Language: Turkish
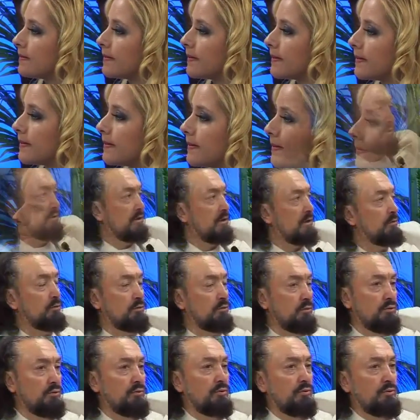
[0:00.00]
Gittikçe bir
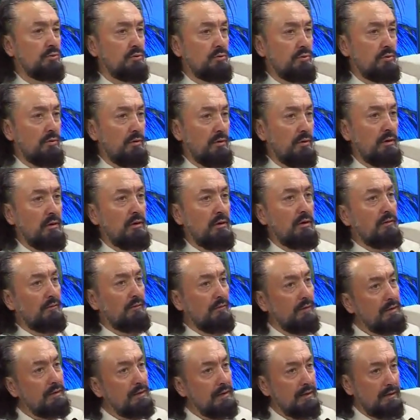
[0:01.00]
düşüş
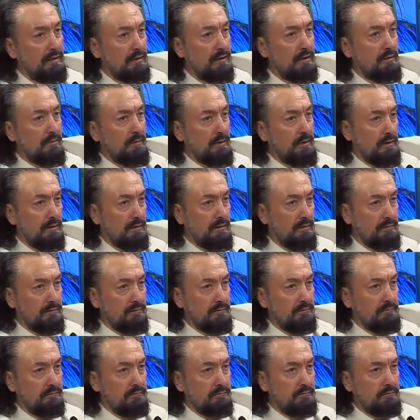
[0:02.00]
ve gerileme.
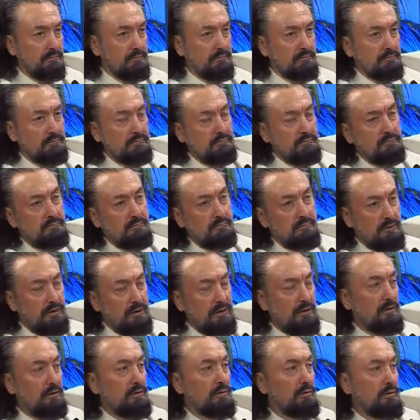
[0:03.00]

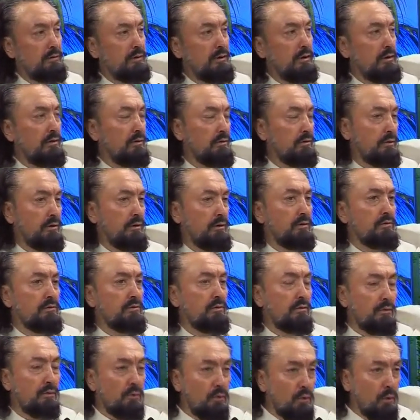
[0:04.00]
Geriliyor, geriliyor, geriliyor
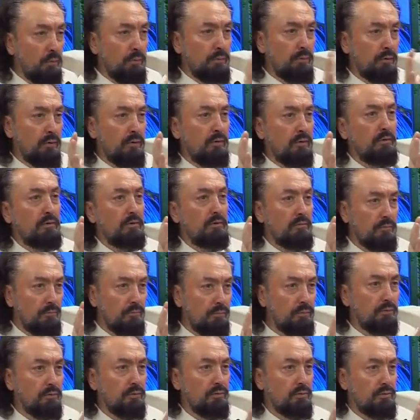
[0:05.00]
sonra kopuyor
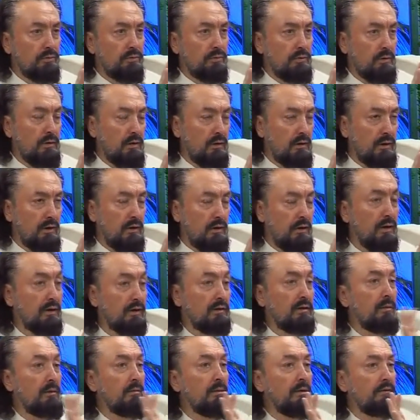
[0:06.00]
budur.
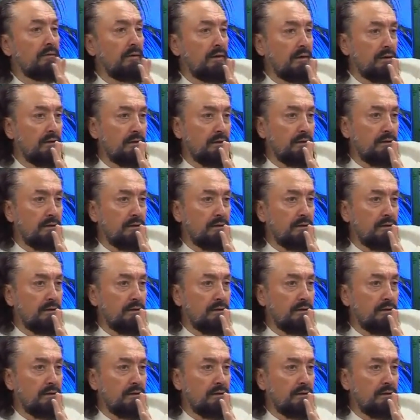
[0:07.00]
Hatem evvelidir